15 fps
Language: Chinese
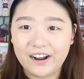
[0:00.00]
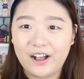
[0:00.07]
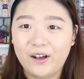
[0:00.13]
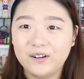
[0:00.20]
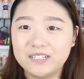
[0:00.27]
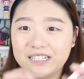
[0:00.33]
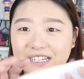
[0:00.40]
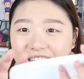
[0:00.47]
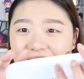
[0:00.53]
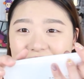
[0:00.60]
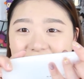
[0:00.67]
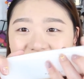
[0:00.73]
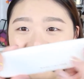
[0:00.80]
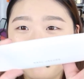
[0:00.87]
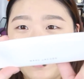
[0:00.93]
然后这个
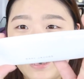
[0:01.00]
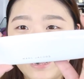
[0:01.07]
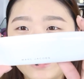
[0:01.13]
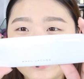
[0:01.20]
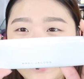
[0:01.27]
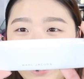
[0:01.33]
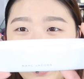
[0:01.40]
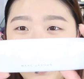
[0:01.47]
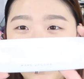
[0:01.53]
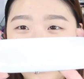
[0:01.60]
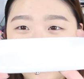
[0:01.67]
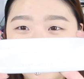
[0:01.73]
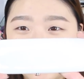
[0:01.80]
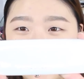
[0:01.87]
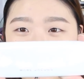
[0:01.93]
眼影盘
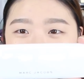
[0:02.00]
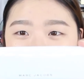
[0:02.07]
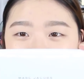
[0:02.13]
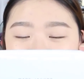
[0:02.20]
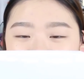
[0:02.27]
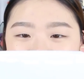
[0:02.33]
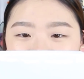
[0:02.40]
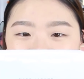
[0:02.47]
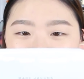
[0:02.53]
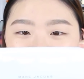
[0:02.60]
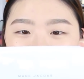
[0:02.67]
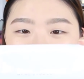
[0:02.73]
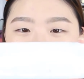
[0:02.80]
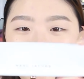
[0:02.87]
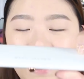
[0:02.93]
超级好看，它是这么
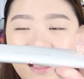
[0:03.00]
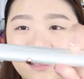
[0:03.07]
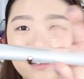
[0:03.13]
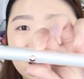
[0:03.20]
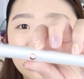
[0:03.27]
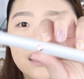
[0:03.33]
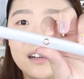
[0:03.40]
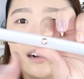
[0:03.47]
一个白的，